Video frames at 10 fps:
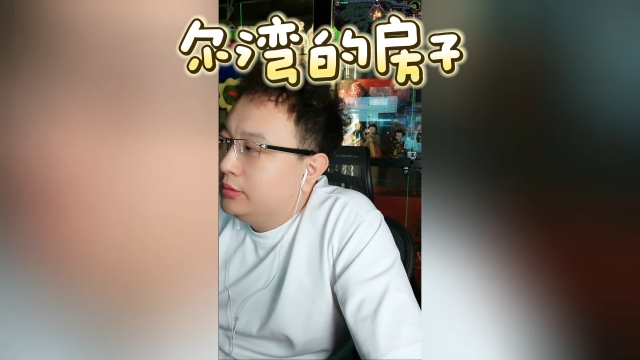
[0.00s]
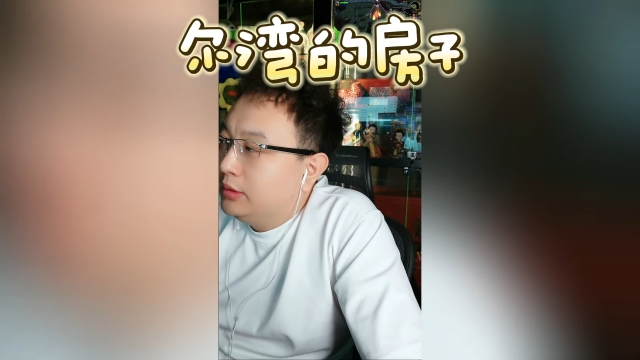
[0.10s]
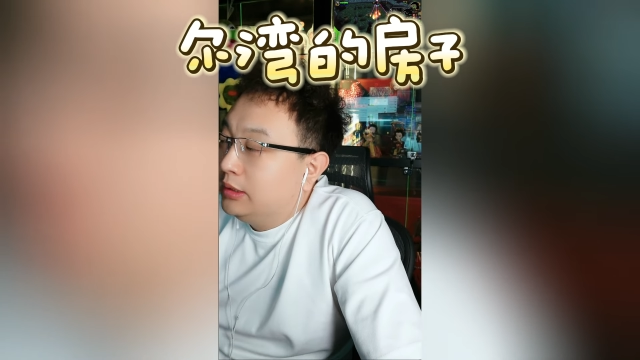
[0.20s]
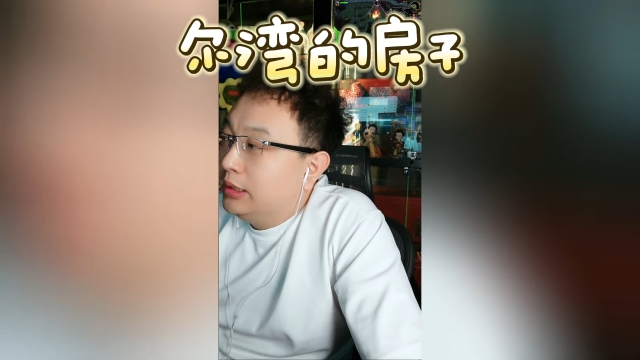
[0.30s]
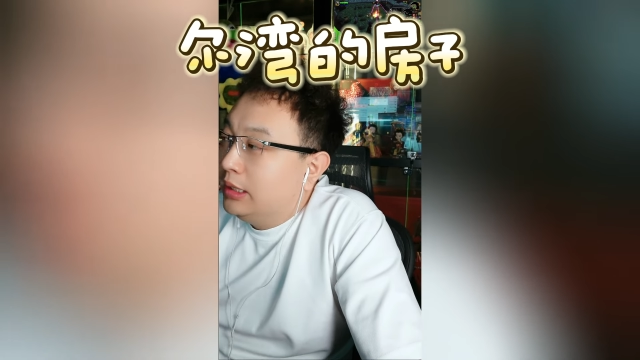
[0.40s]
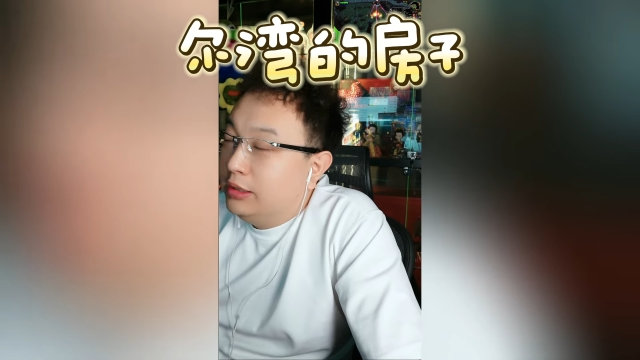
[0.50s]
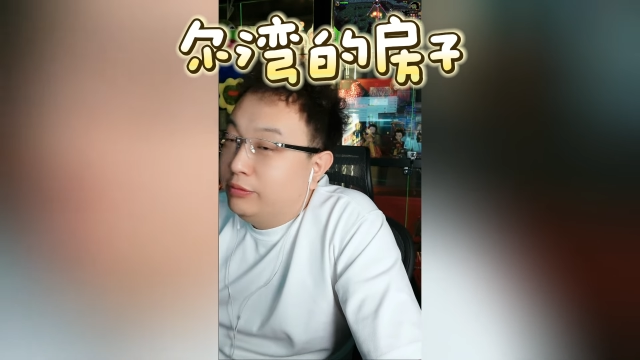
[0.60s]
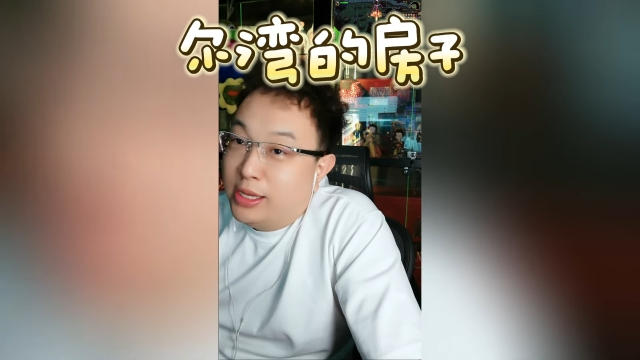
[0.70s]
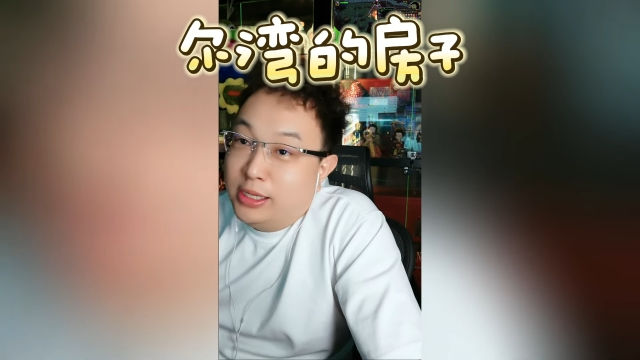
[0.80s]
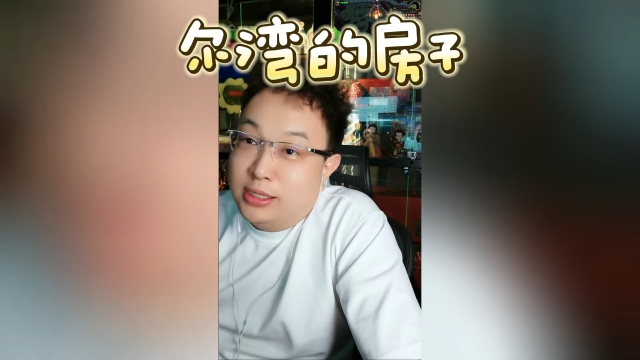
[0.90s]
耳
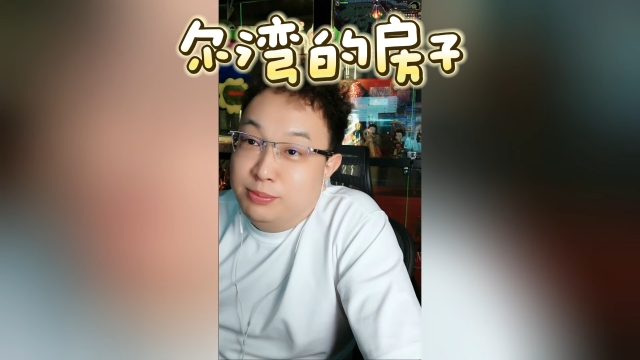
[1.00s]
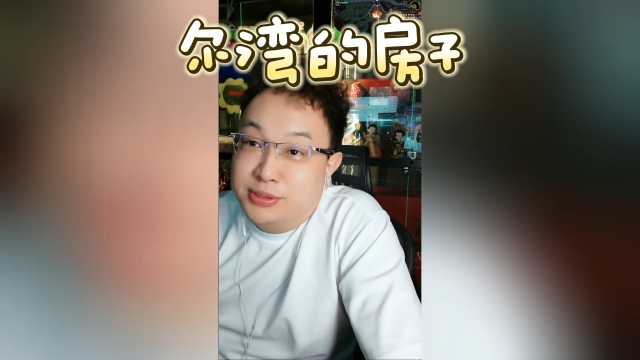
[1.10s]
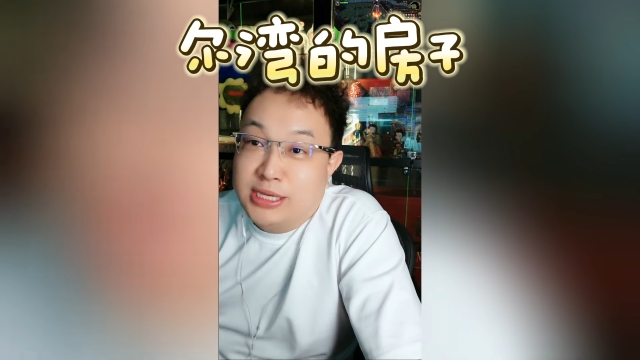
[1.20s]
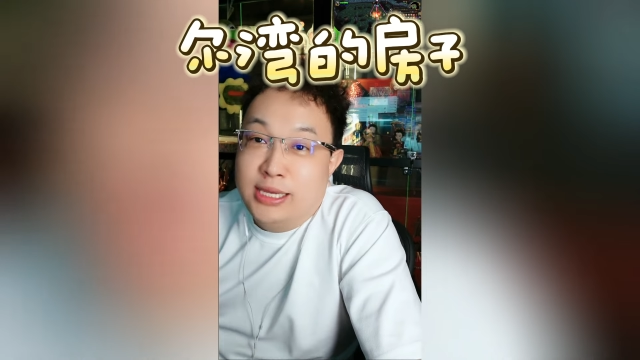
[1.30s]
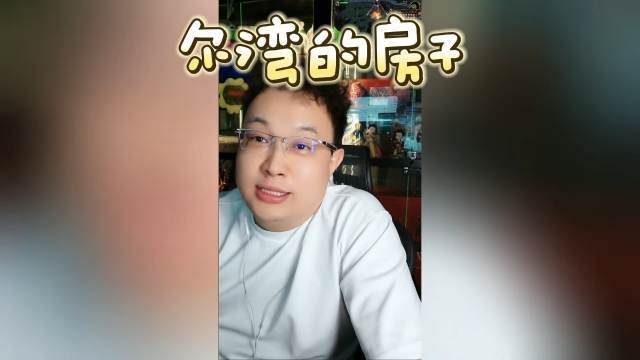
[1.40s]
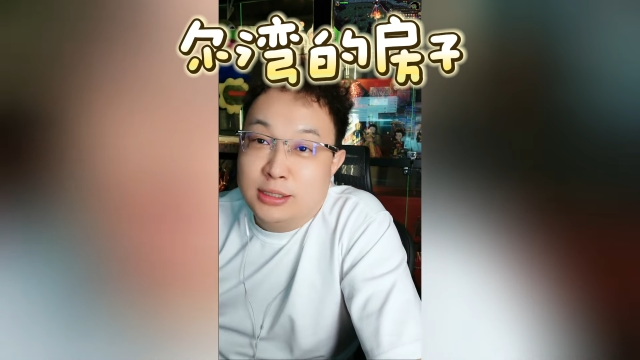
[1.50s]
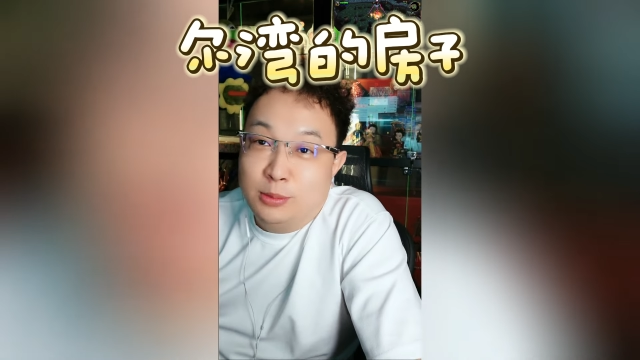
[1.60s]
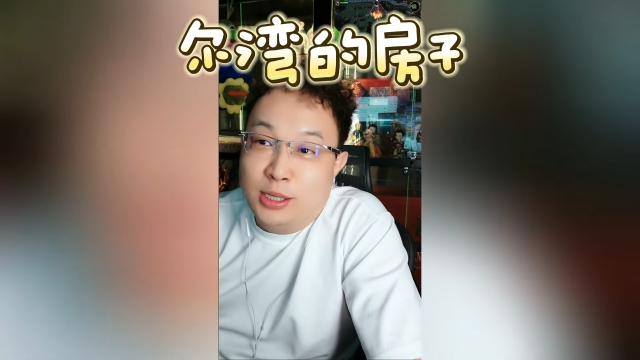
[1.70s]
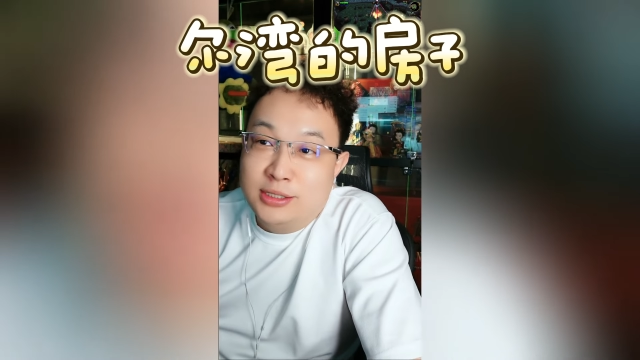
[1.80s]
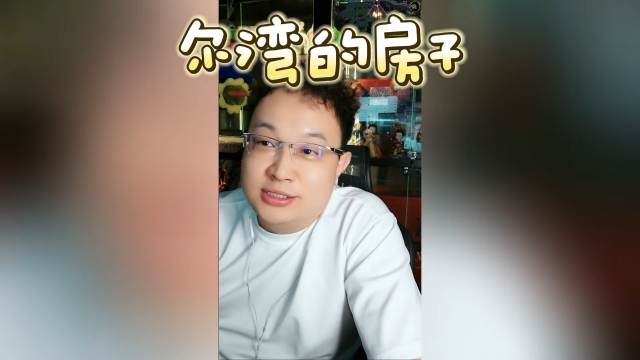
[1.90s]
湾很便宜，哥们
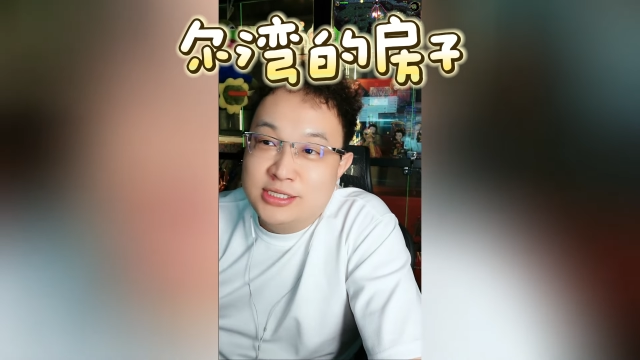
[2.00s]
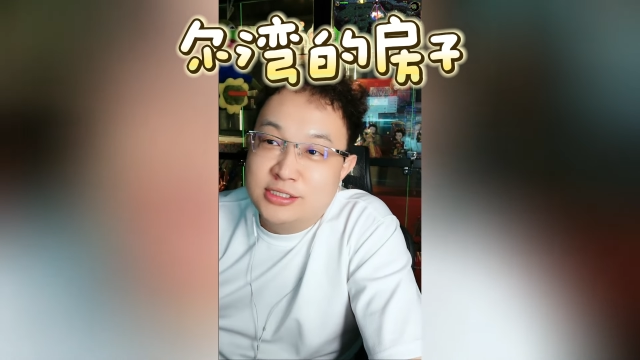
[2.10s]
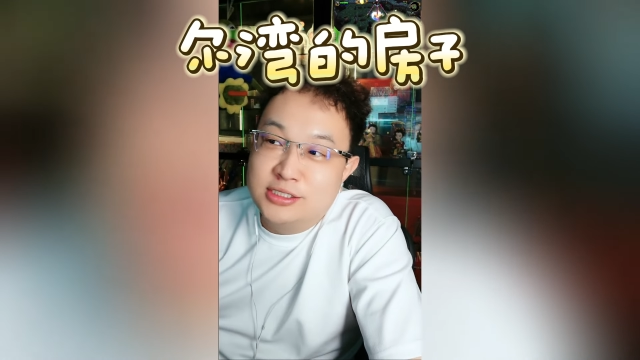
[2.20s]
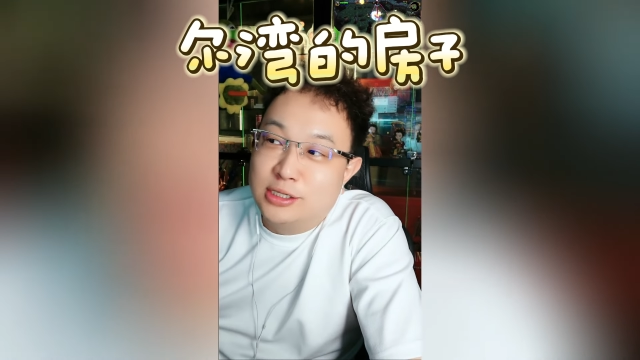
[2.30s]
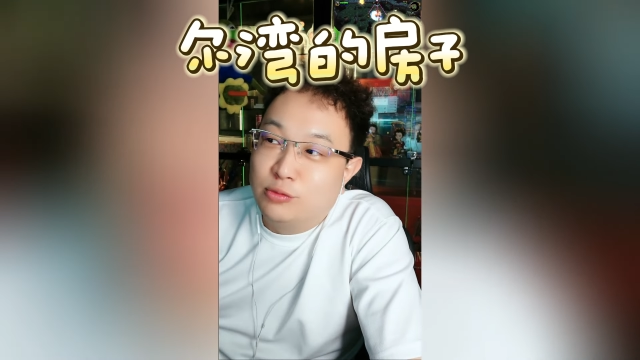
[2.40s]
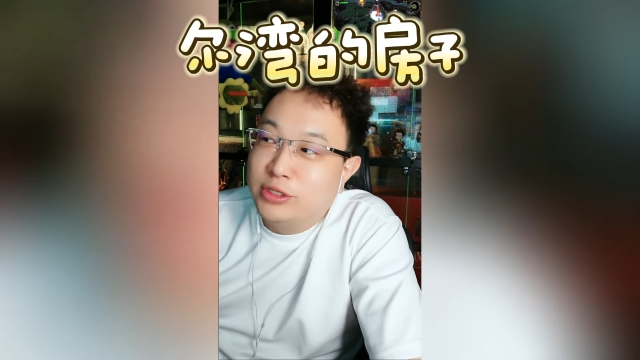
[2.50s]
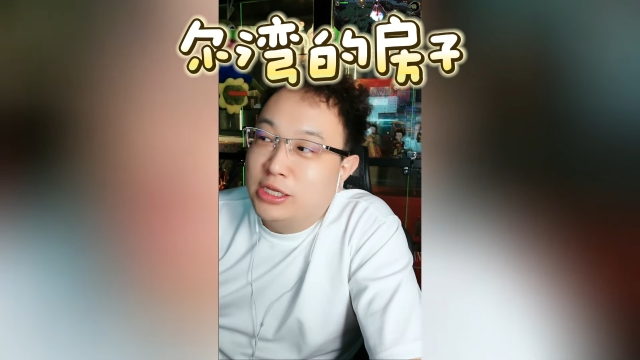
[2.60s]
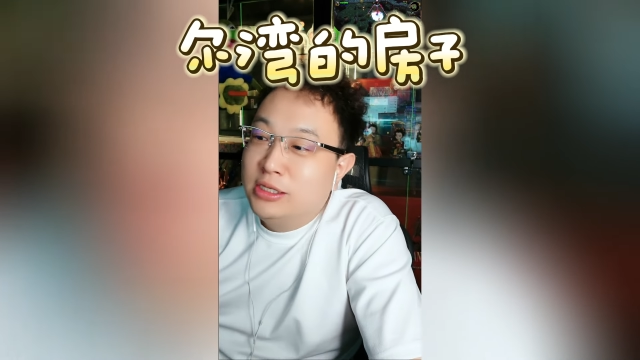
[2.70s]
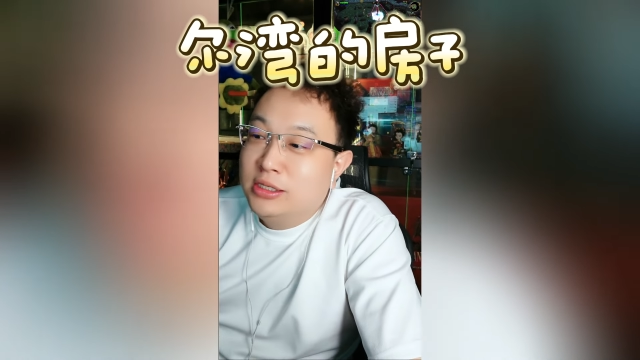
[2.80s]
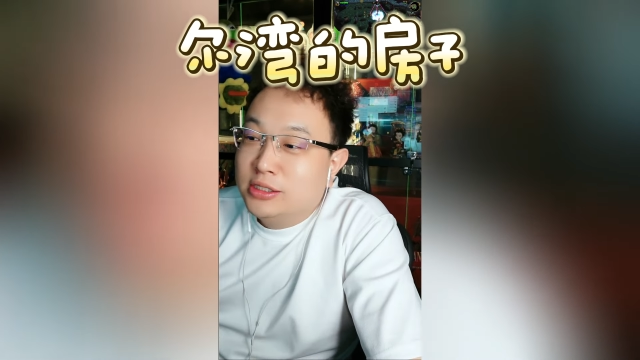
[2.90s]
儿，你现实搁国内
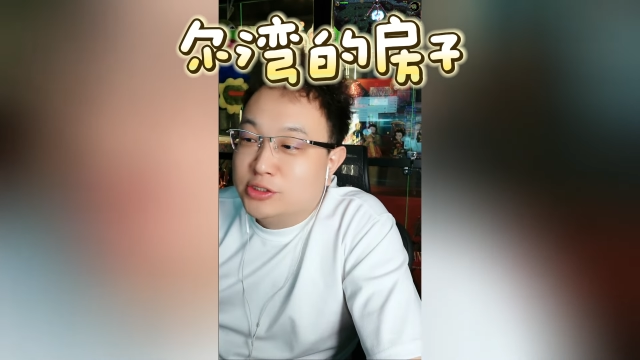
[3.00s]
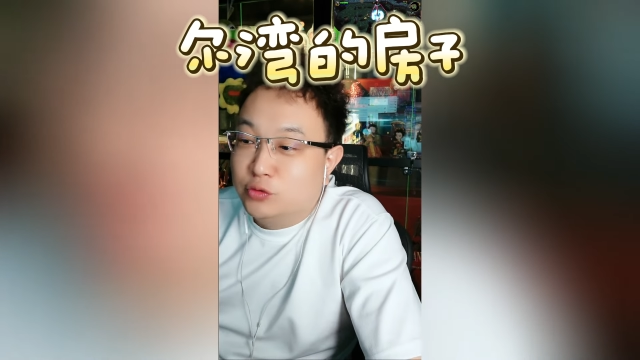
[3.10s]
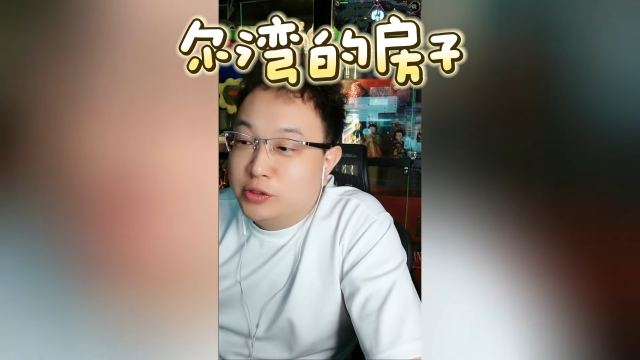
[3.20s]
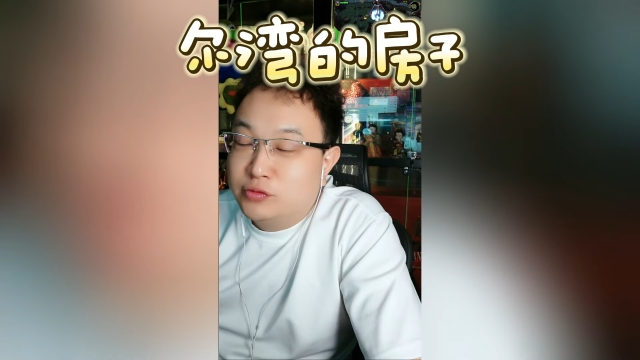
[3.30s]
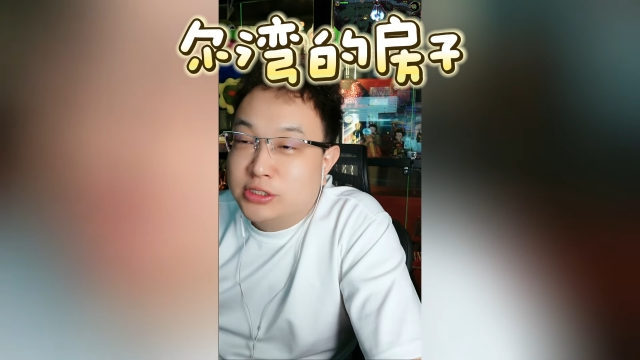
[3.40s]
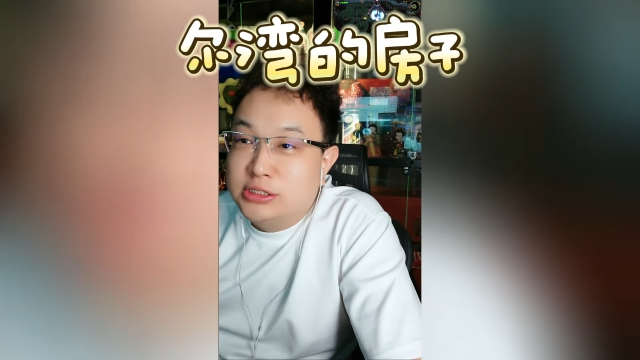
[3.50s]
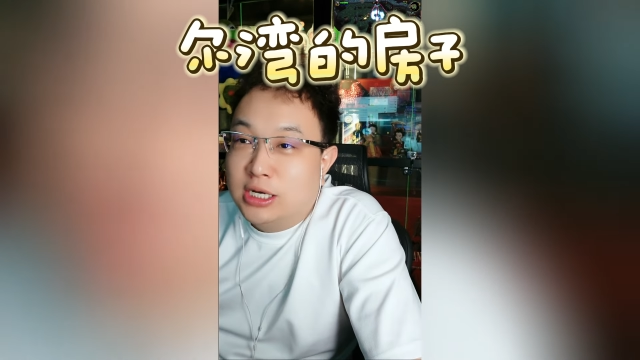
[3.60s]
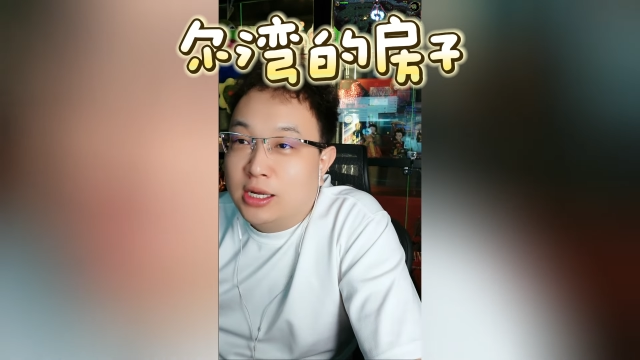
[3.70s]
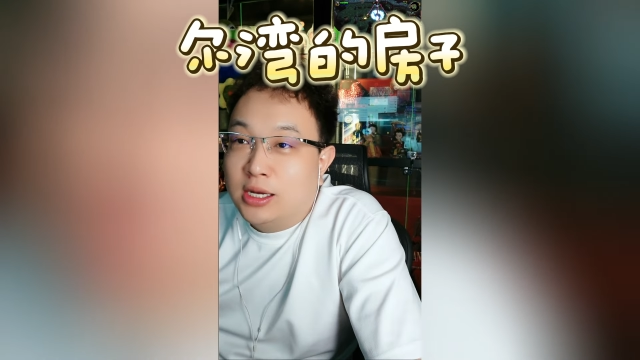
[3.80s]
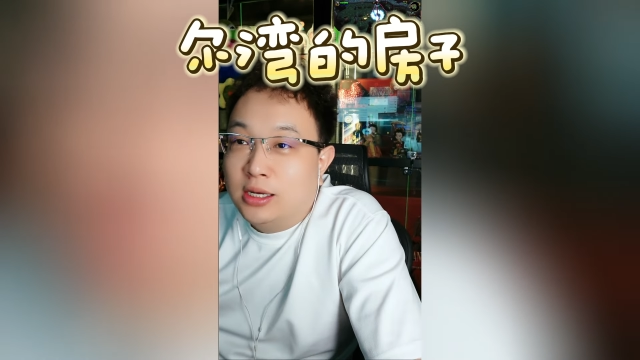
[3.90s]
九位数身家呀？